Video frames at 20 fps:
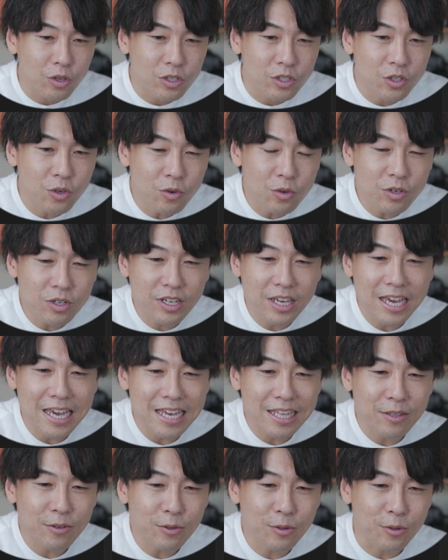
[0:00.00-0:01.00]
う
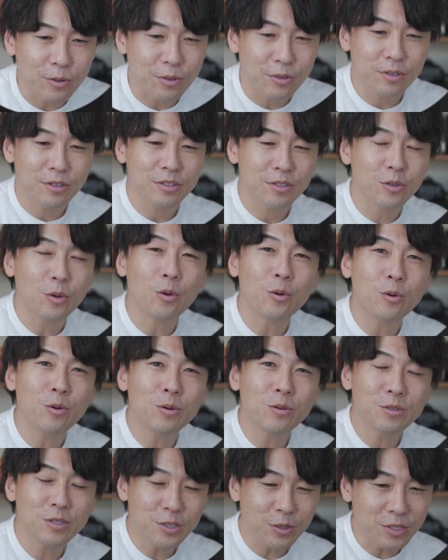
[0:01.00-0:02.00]
4K の
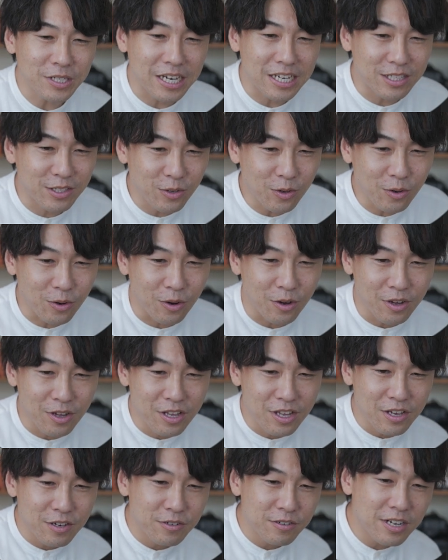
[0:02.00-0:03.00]
ドローン素材と
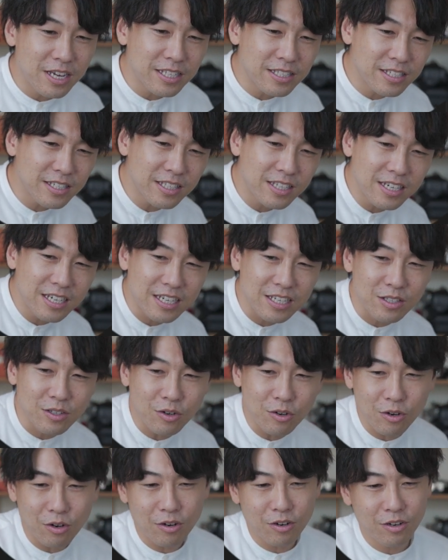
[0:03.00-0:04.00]
フル HD
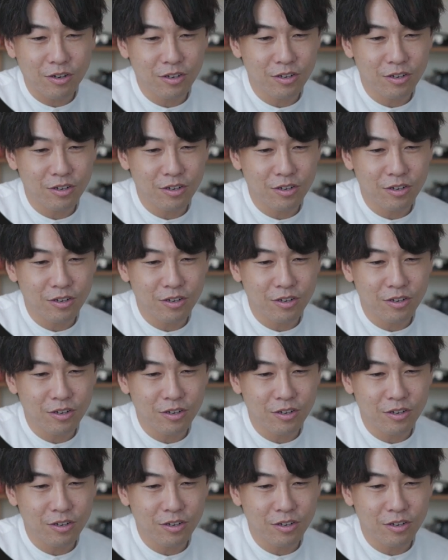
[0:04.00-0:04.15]
の